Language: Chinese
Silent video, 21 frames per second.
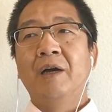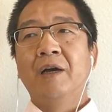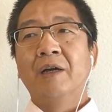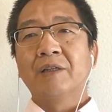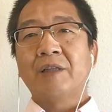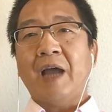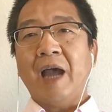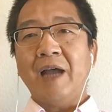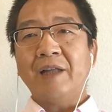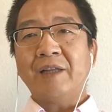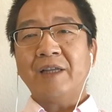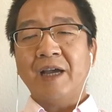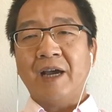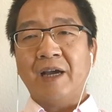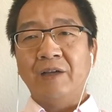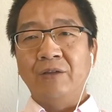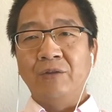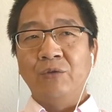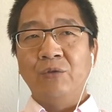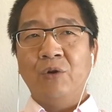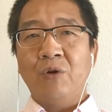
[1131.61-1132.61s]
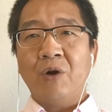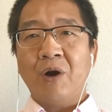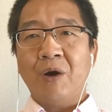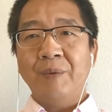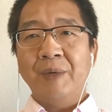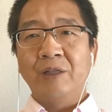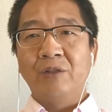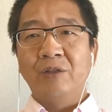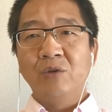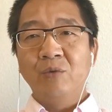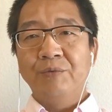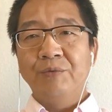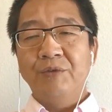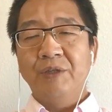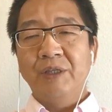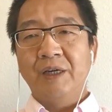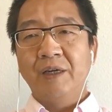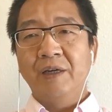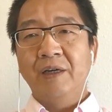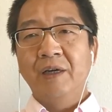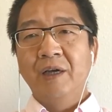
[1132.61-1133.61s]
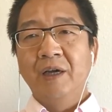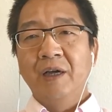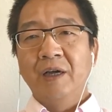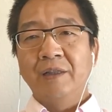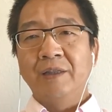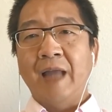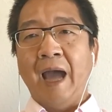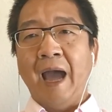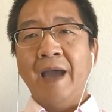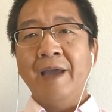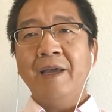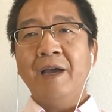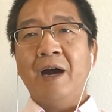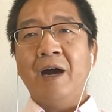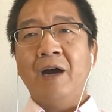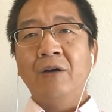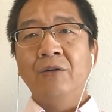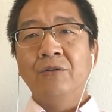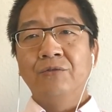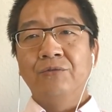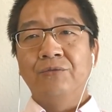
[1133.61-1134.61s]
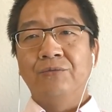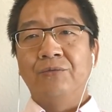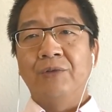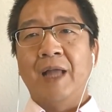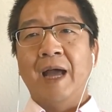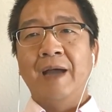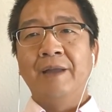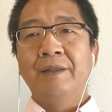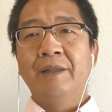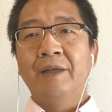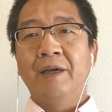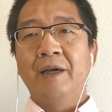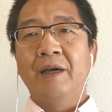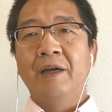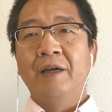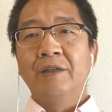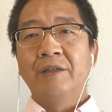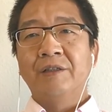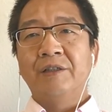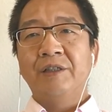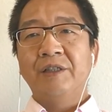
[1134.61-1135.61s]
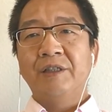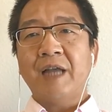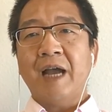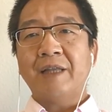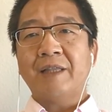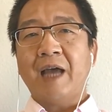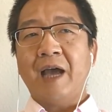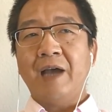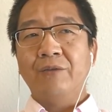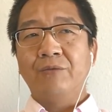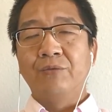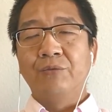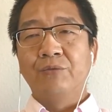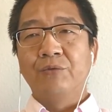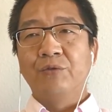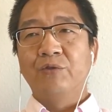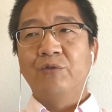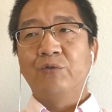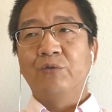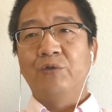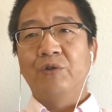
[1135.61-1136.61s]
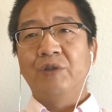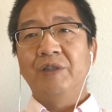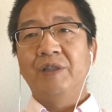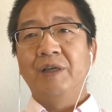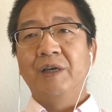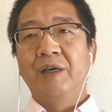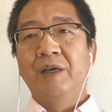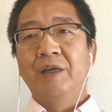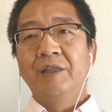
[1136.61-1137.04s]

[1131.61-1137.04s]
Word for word: 他在很多方面都必须跟南洋汝南的世家大族做出妥协，